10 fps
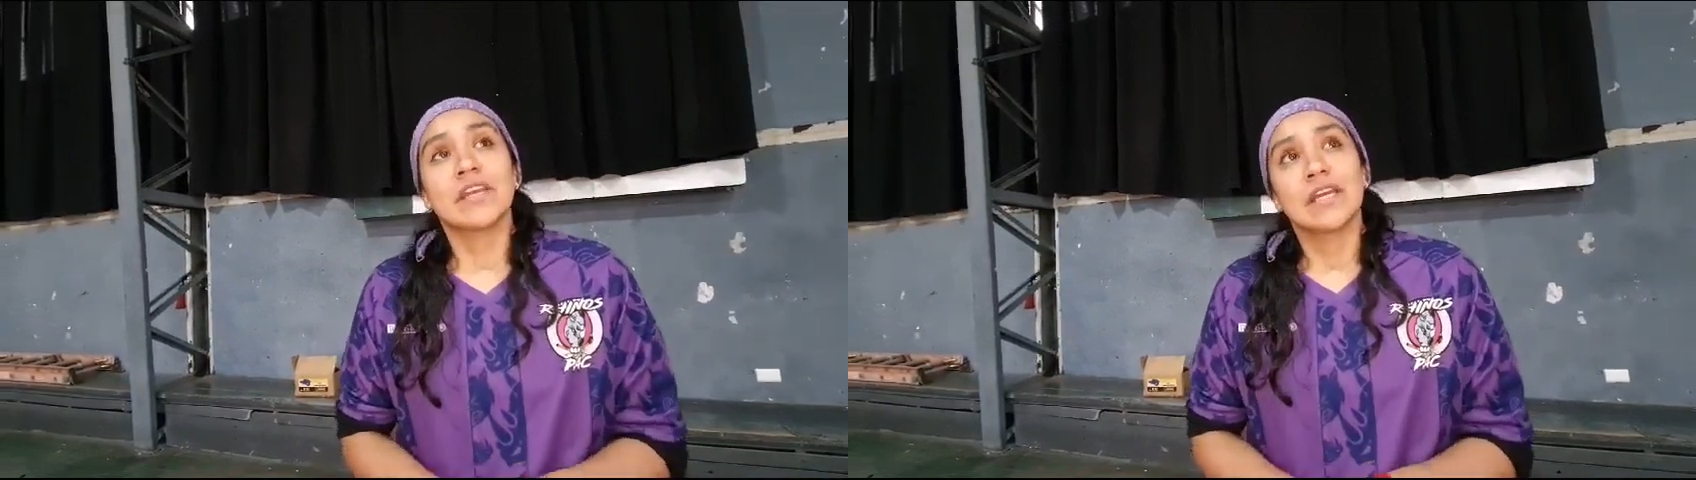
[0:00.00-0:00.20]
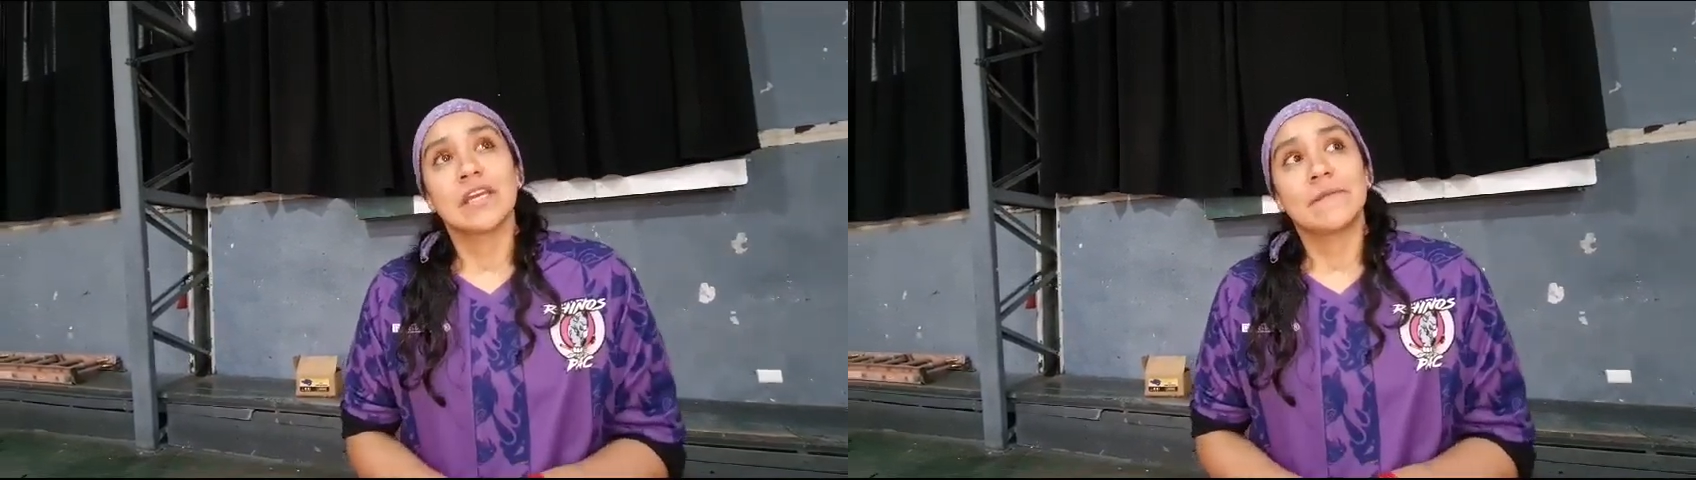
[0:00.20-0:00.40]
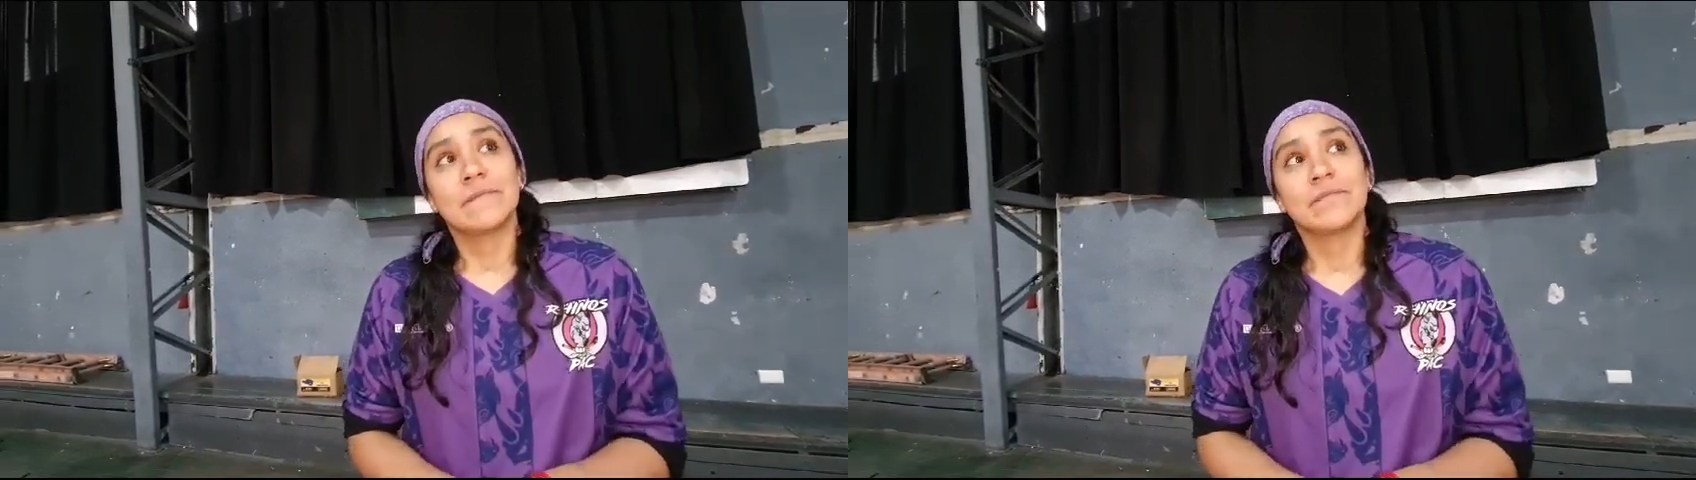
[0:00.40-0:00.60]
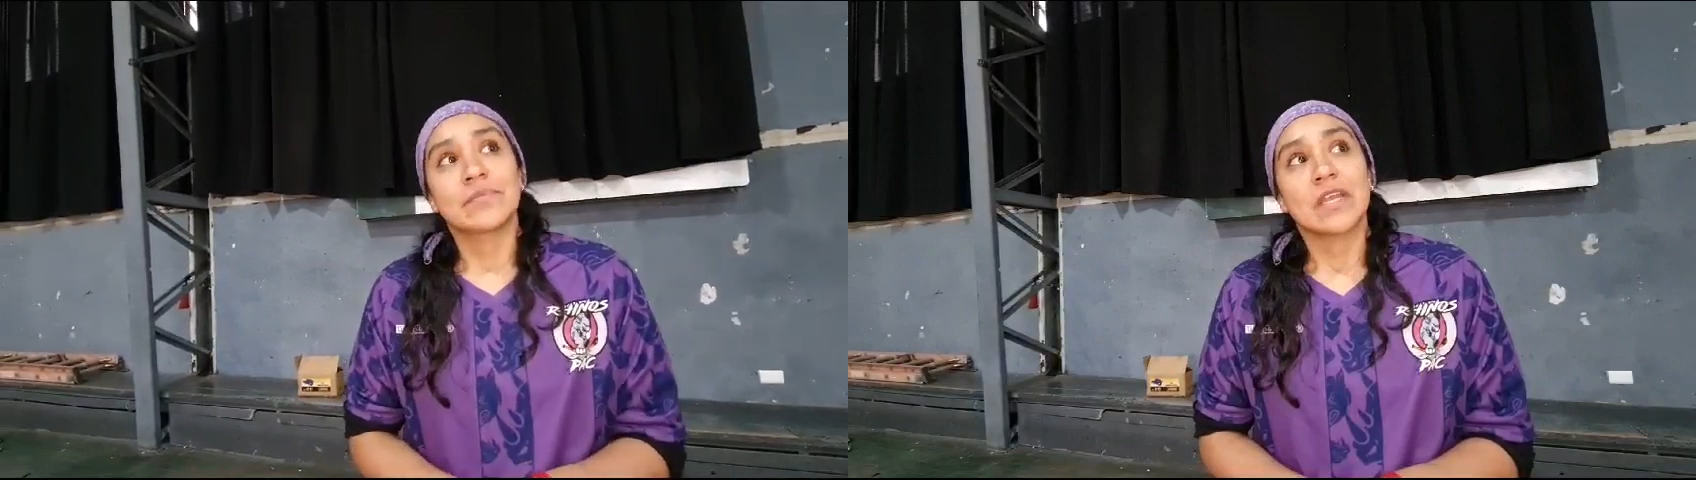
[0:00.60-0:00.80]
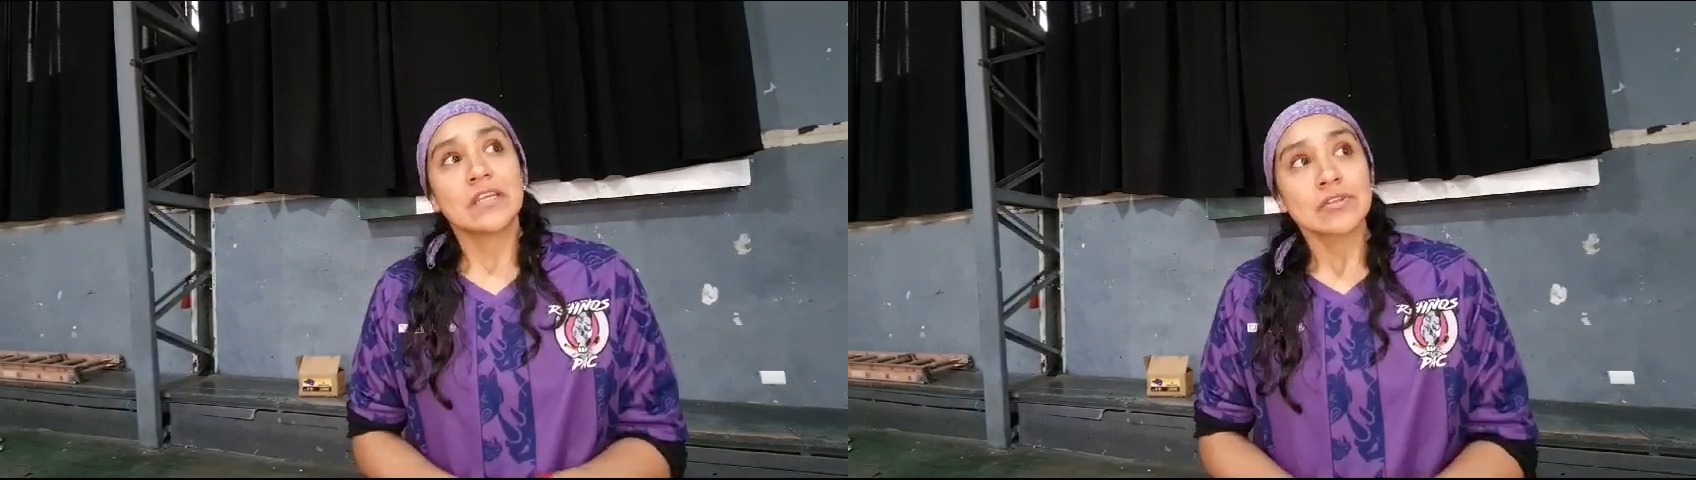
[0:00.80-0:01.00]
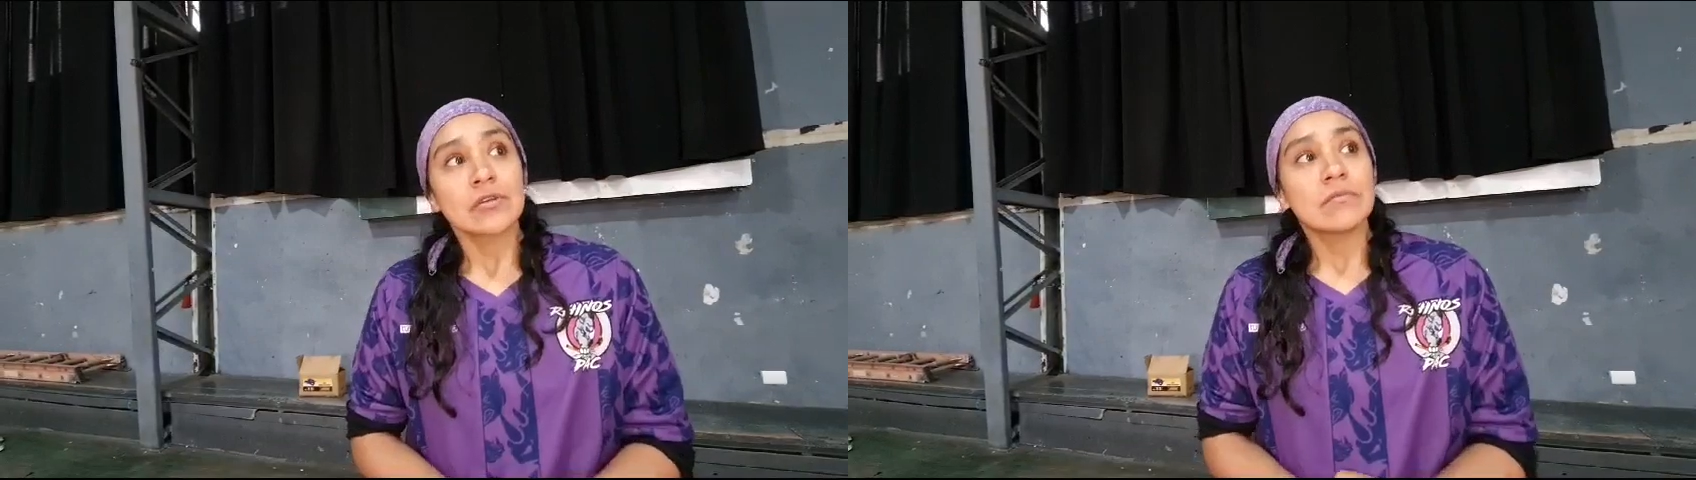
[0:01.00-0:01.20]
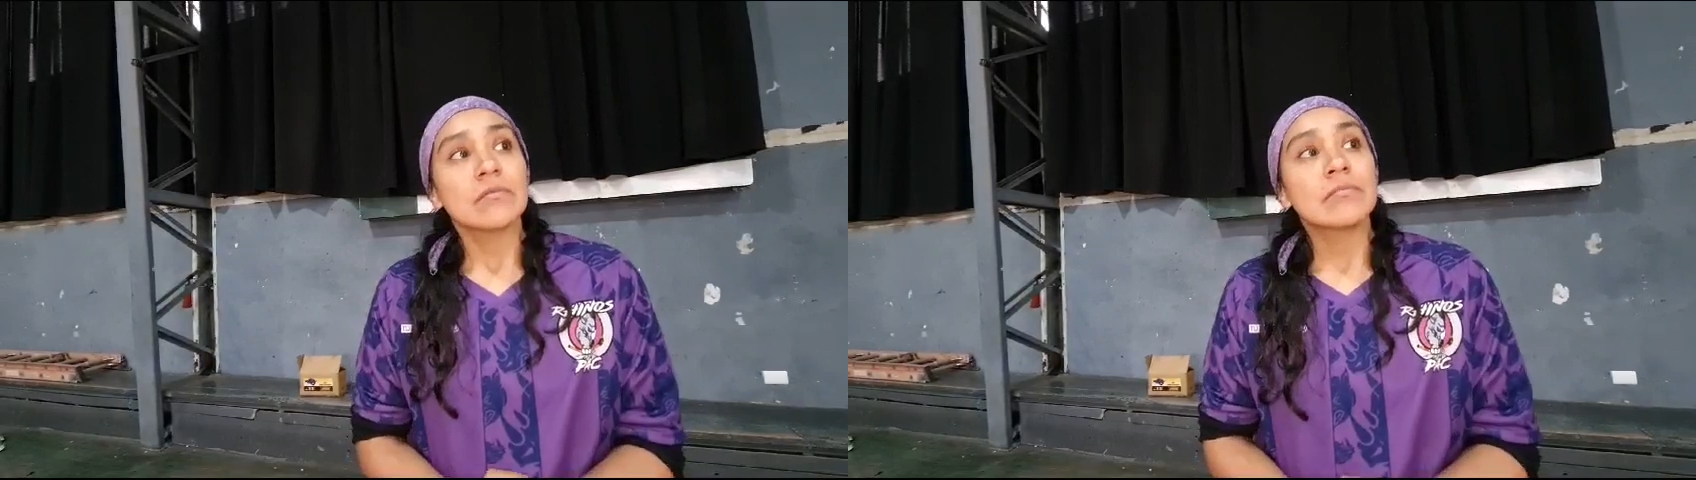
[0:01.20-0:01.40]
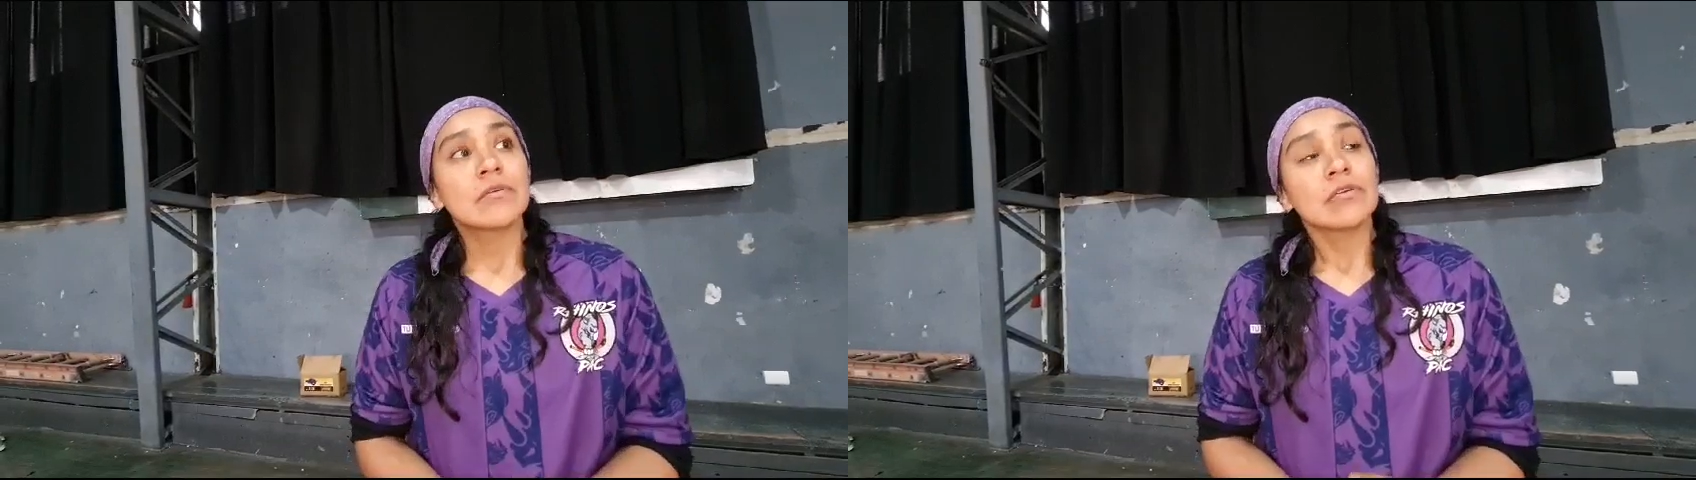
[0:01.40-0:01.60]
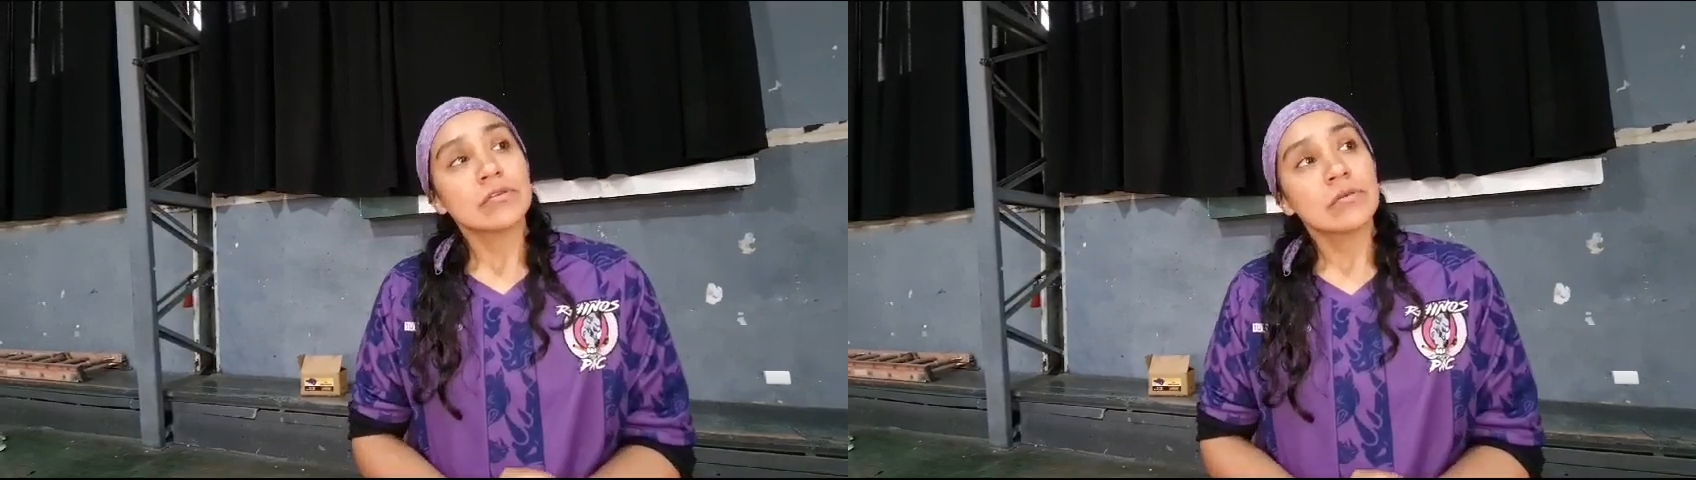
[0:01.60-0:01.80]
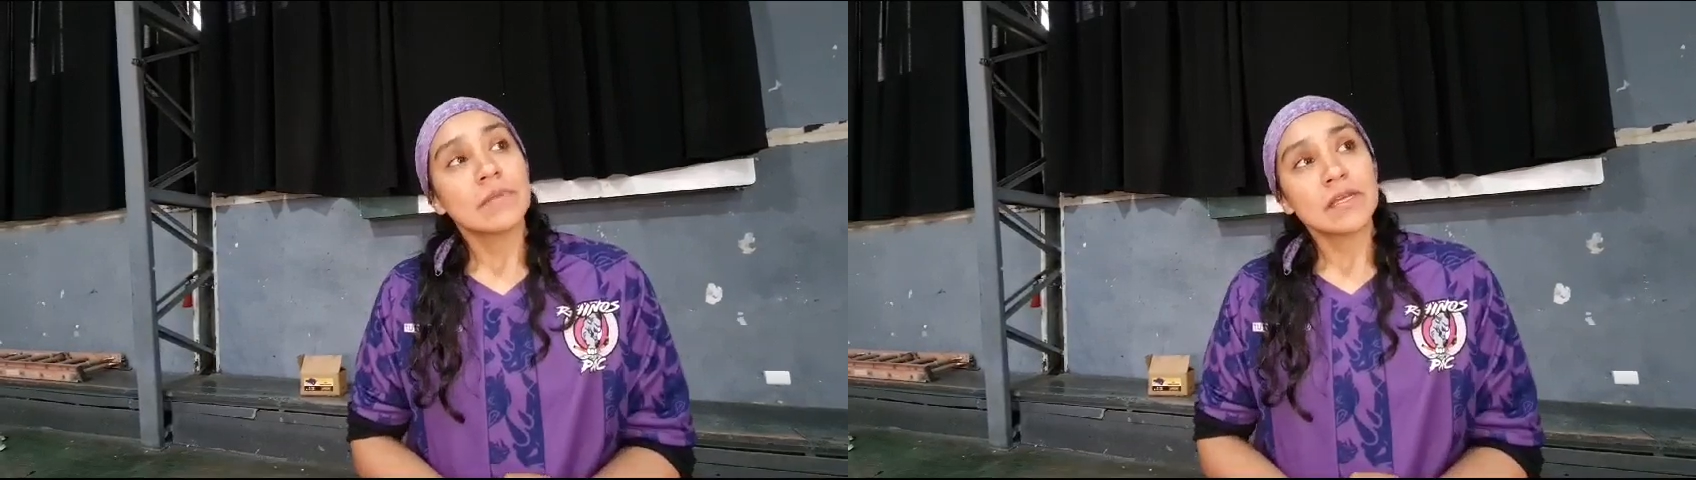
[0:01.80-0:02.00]
em, eso como
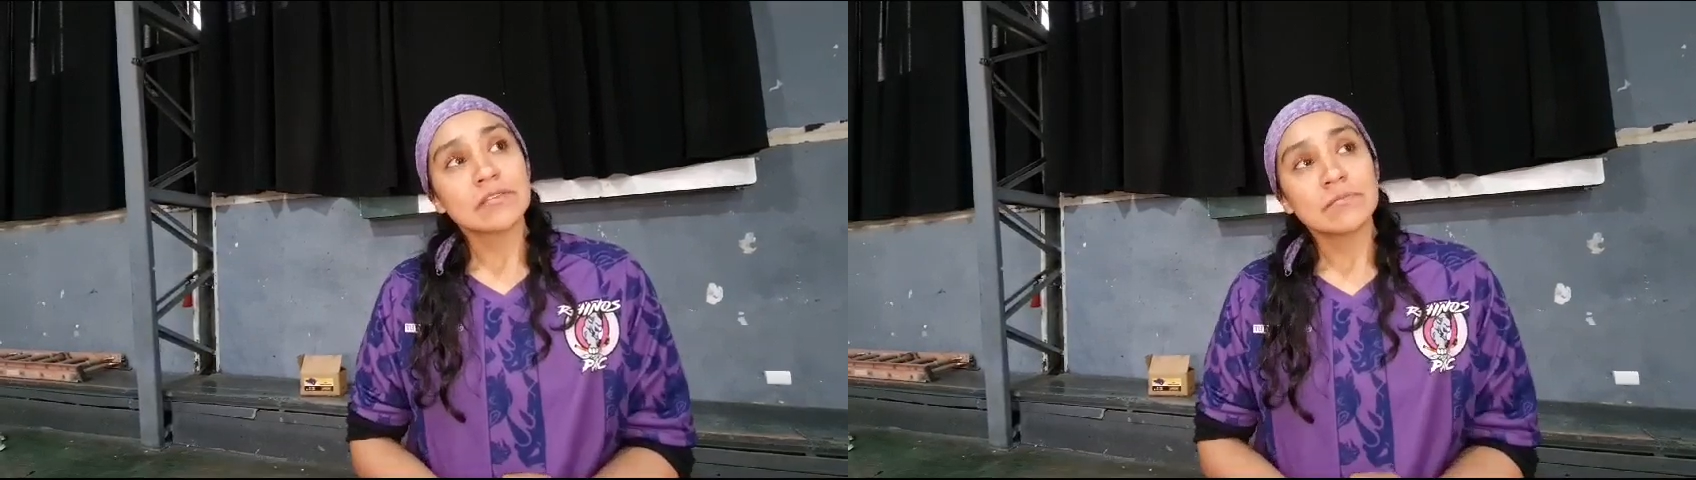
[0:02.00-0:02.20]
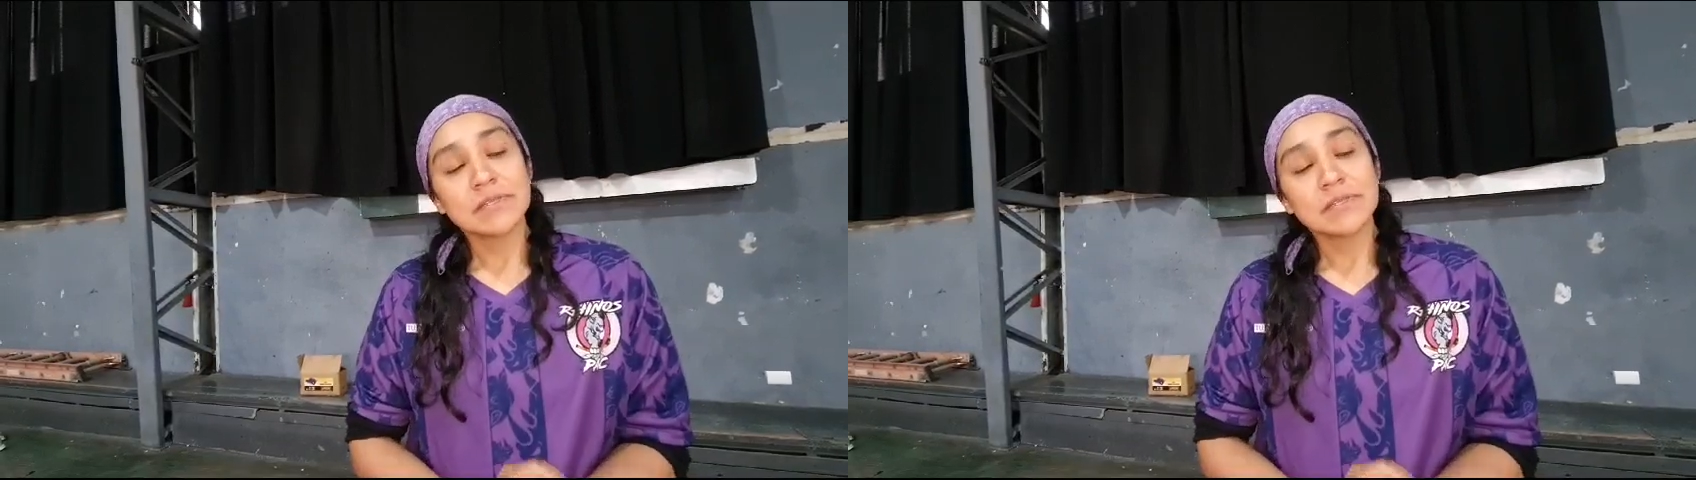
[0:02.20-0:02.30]
corto plazo,